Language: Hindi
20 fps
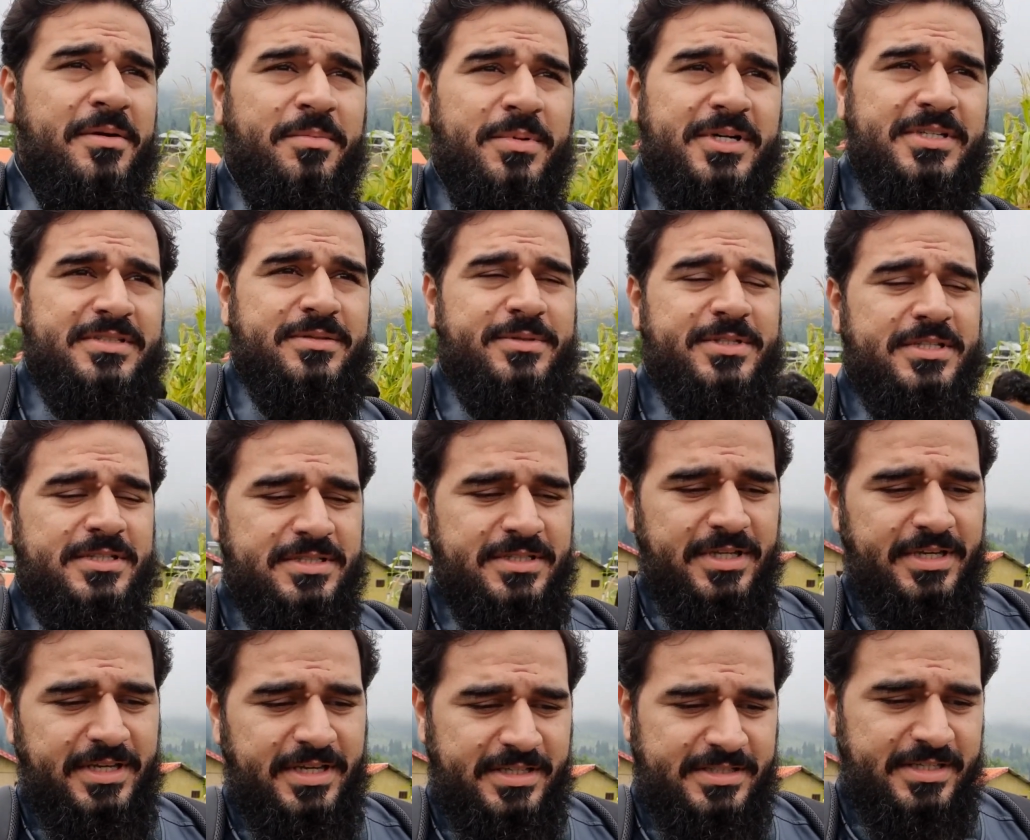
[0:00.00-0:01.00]
बड़े ज़बरदस्त
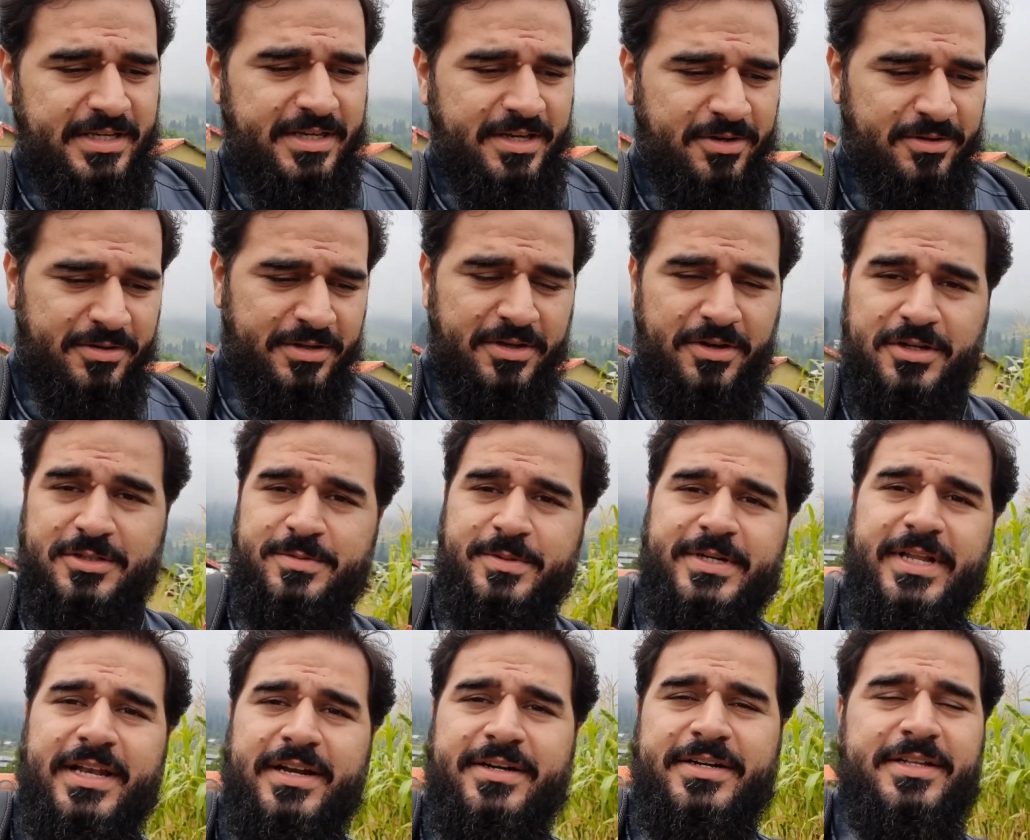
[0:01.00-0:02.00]
तरीके से उनकी
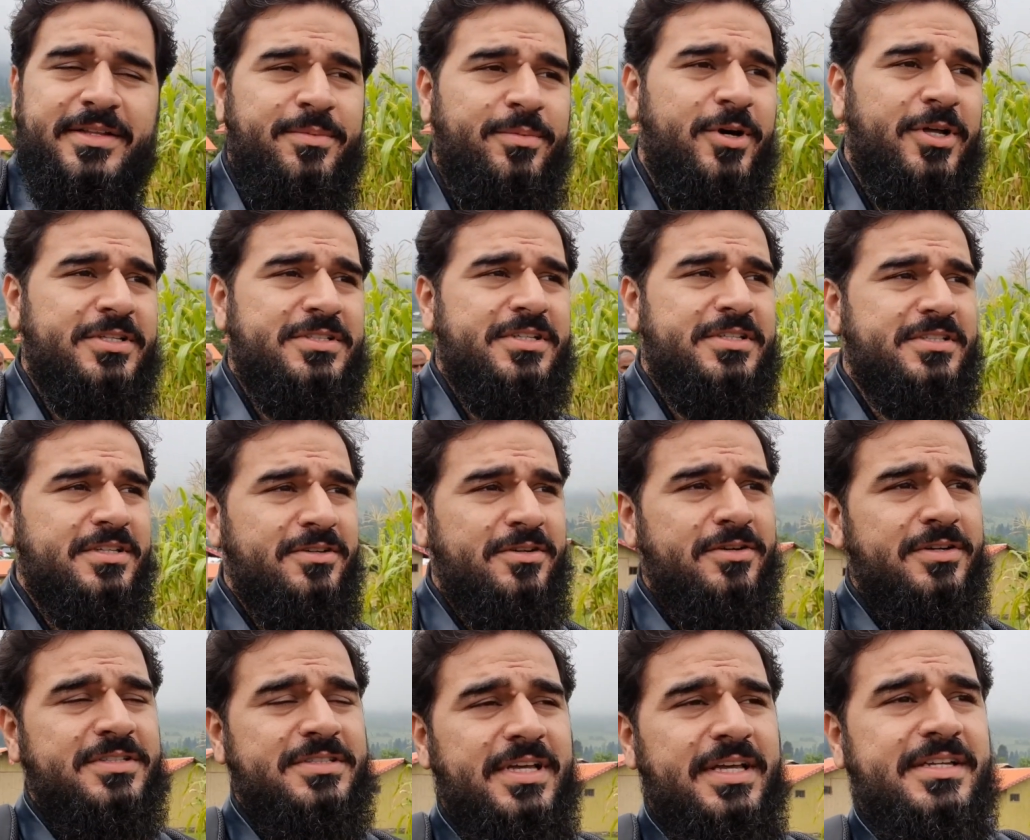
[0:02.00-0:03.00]
हॉस्पिटलिटी थी बहुत अच्छे से
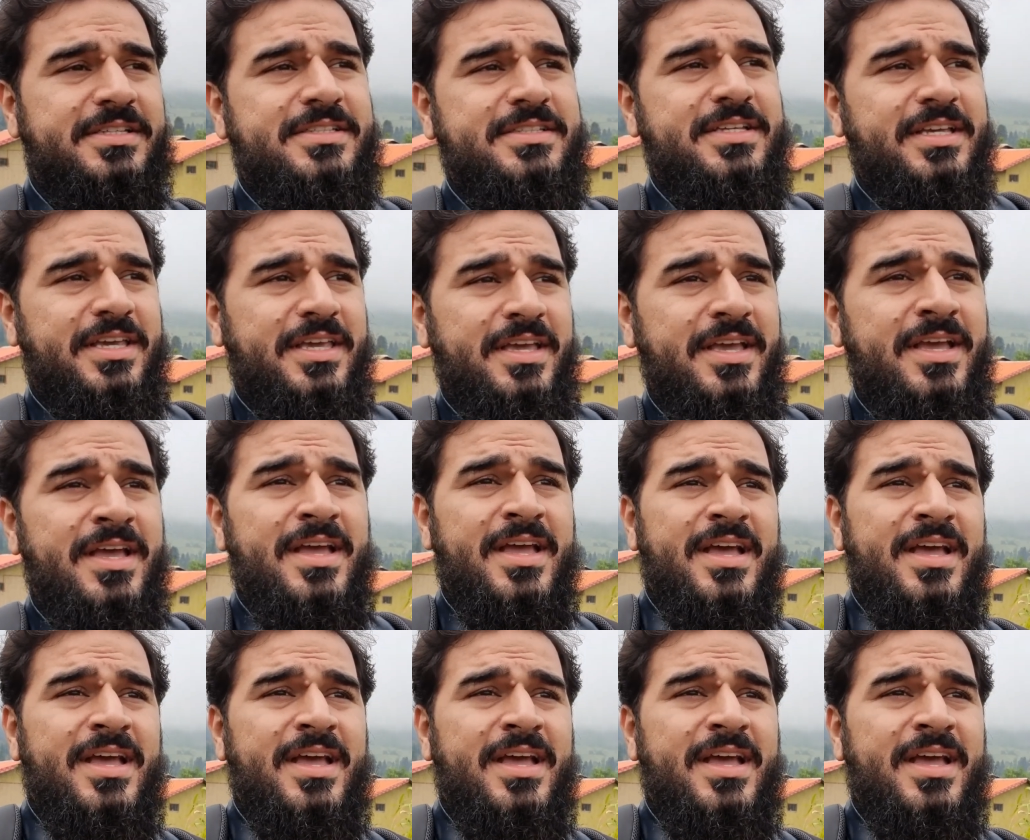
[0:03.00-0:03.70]
उन्होंने सारी चीज़ें की